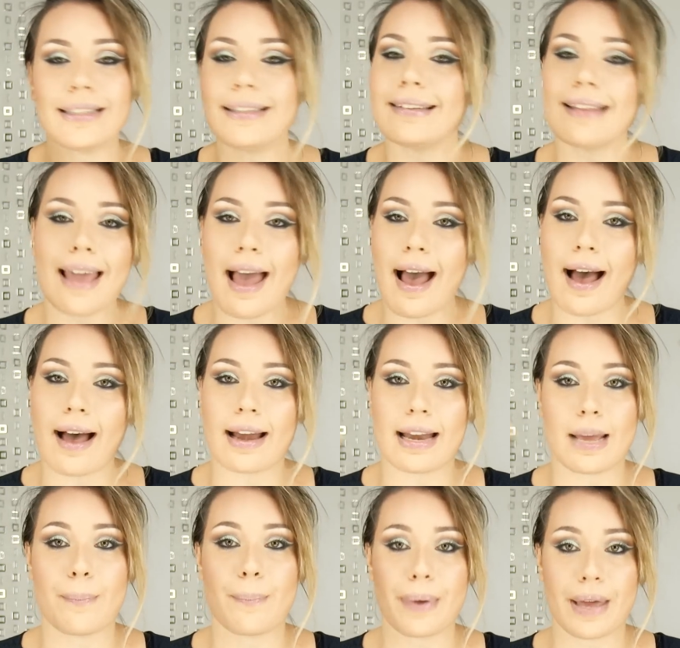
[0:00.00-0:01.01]

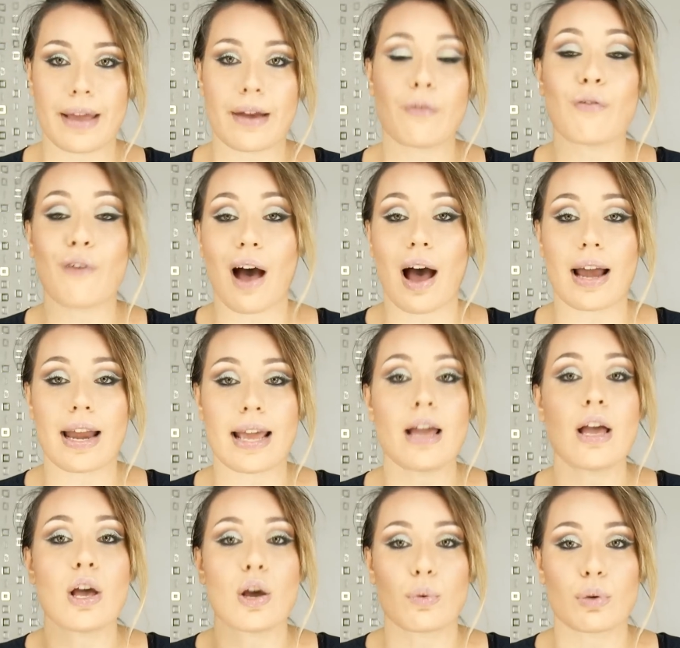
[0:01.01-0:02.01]
ideale per fare
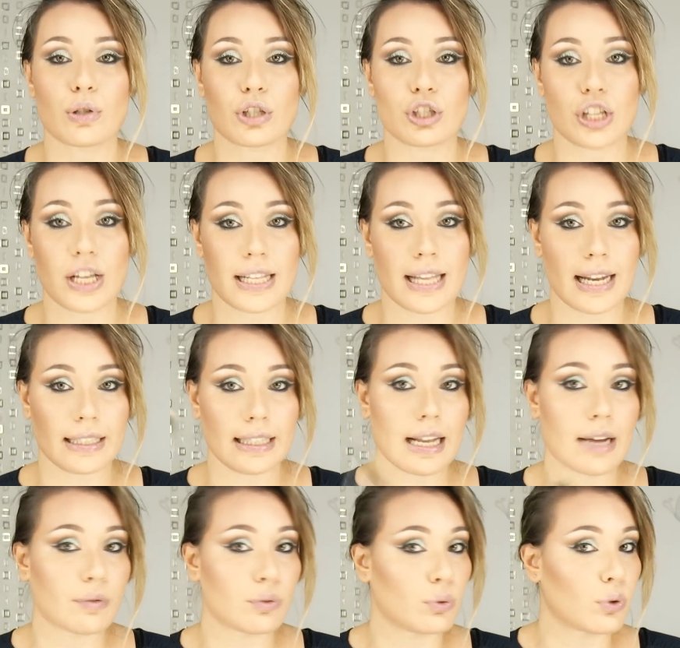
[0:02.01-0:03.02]
questo genere di
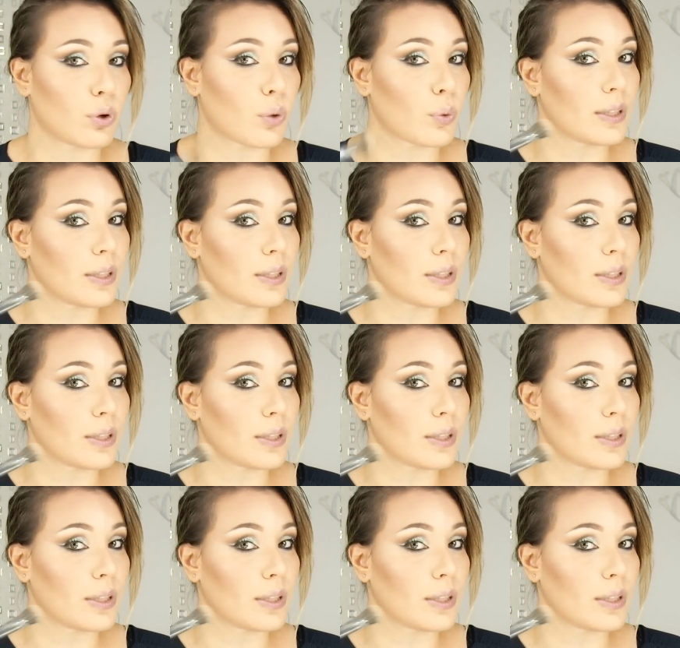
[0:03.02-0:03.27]
lavoro,